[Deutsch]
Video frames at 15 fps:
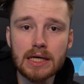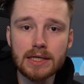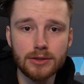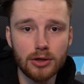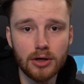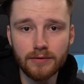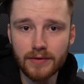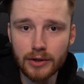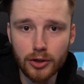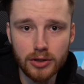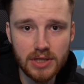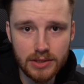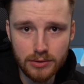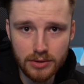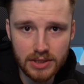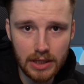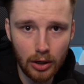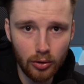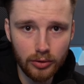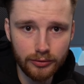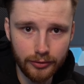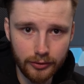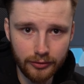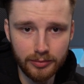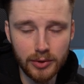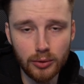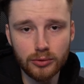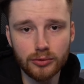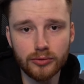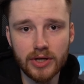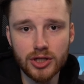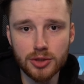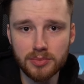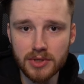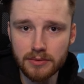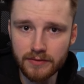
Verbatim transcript: sondern wir können natürlich auch 5 Minuten Raid spielen.